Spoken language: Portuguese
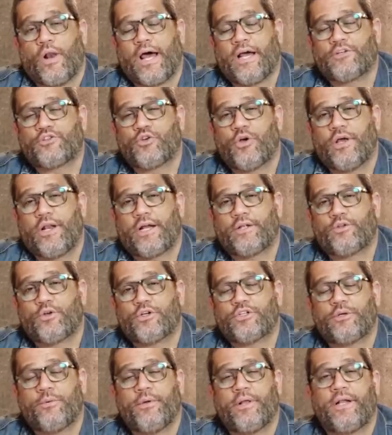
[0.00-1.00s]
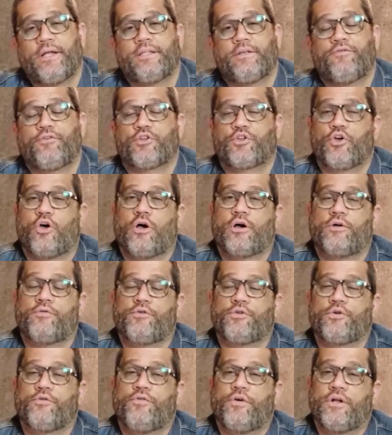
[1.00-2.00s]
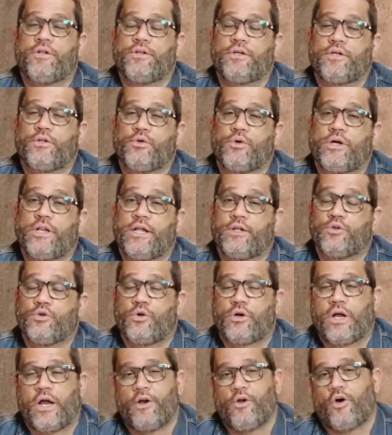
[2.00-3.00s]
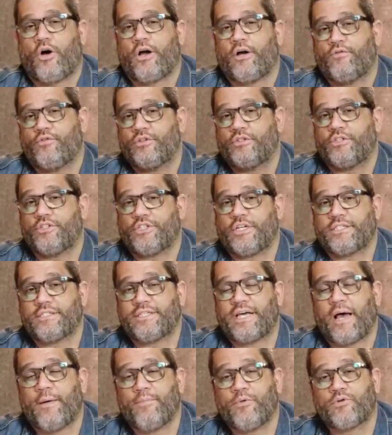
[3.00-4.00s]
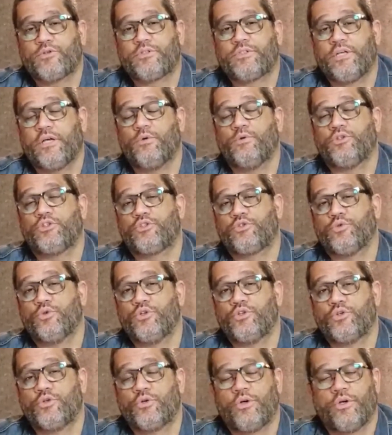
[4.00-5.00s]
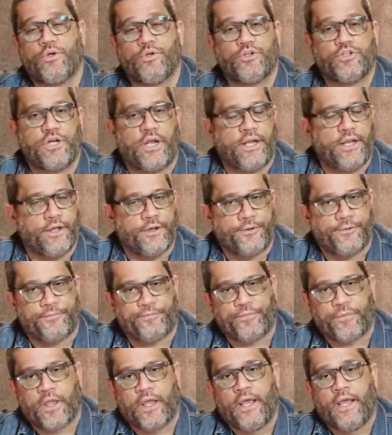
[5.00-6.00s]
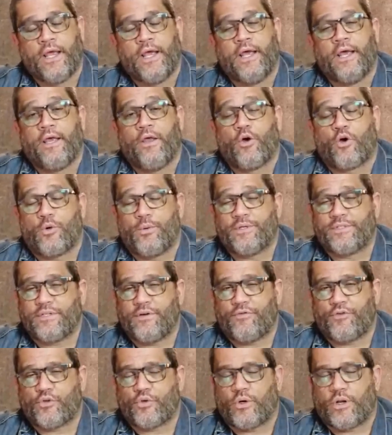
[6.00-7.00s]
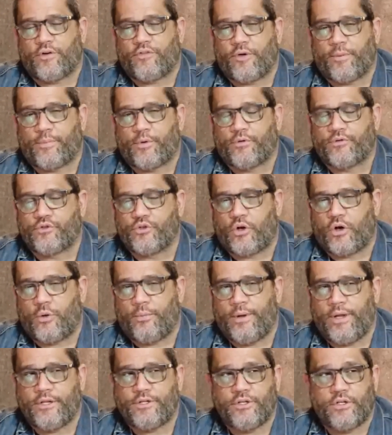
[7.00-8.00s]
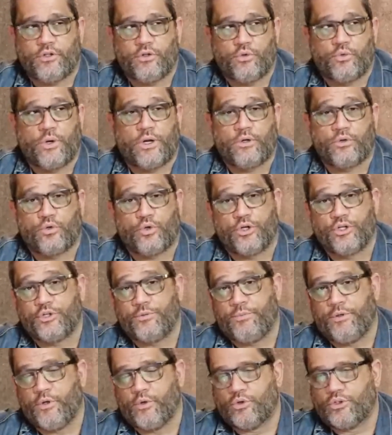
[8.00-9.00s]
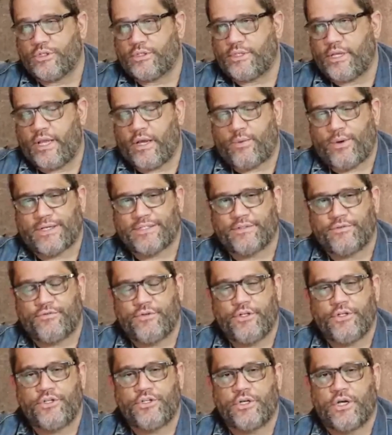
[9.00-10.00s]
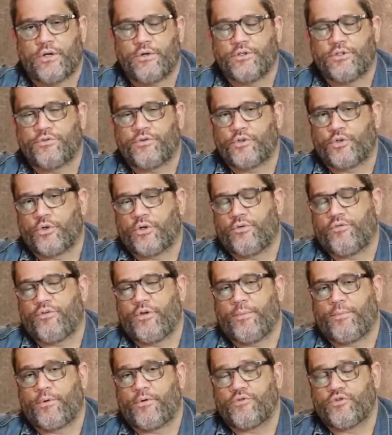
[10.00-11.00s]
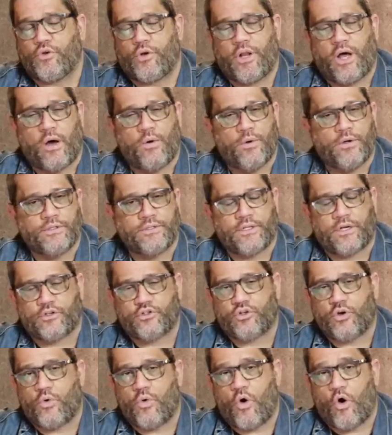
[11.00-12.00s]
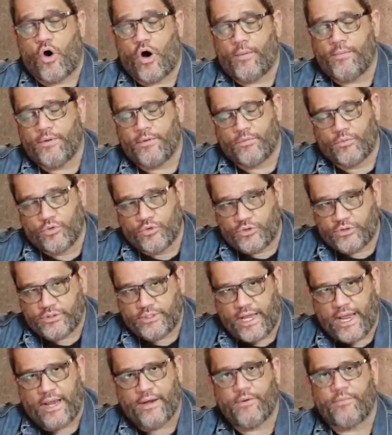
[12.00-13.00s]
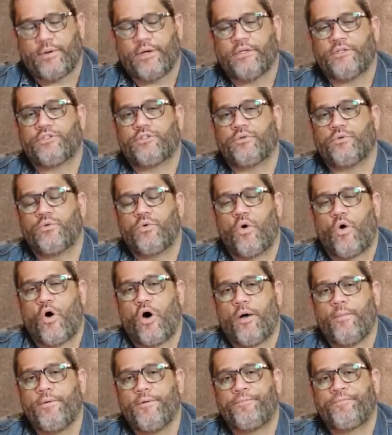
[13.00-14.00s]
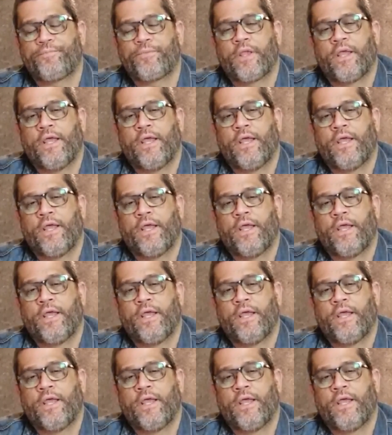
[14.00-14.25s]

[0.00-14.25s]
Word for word: Olá, eu sou Renato Rocha Miranda, fotógrafo, e estou falando aqui do Criador Carioca. Você já sabe o seu estúdio no Rio de Janeiro. Eu comecei a fotografar profissionalmente no ano 2000, já tenho quase 20 anos de fotografia profissional. Antes era só um hobby muito sério, mas um hobby.